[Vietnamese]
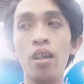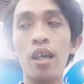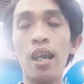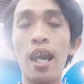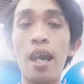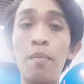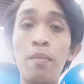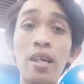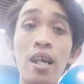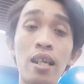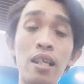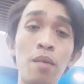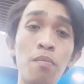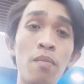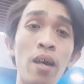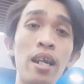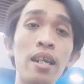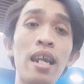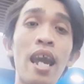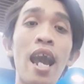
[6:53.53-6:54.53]
hiện bây giờ Diễm
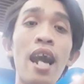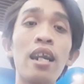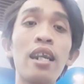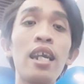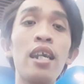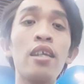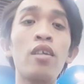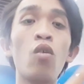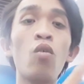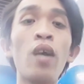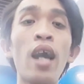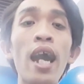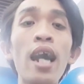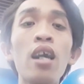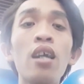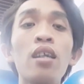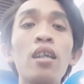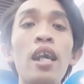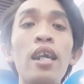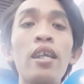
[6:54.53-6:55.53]
My đang đi chỗ khác
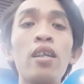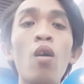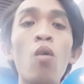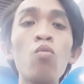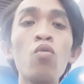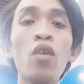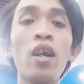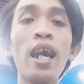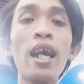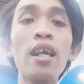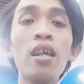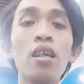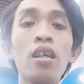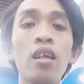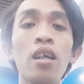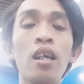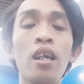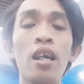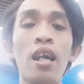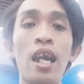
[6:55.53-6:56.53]
đi trốn chỗ khác
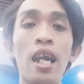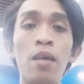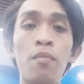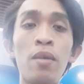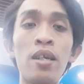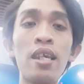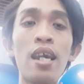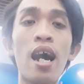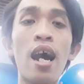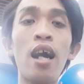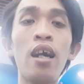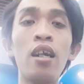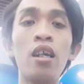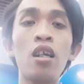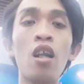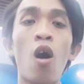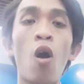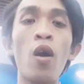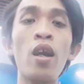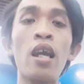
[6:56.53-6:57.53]
hiện bây giờ
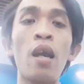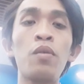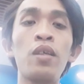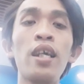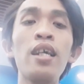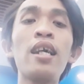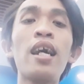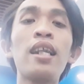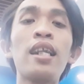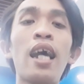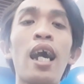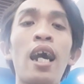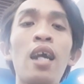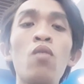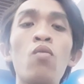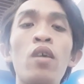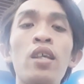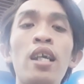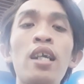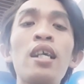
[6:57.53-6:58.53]
đội hiệp sĩ Thanh Hải
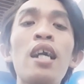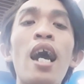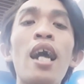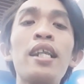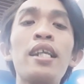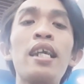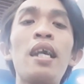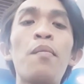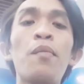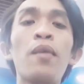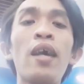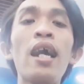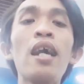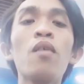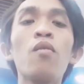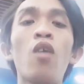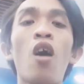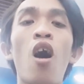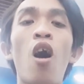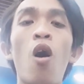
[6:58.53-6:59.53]
và những anh chị em khác
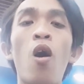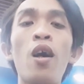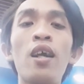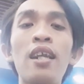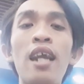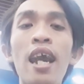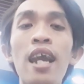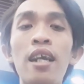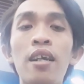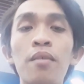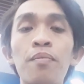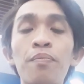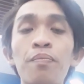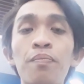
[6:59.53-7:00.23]
họ đang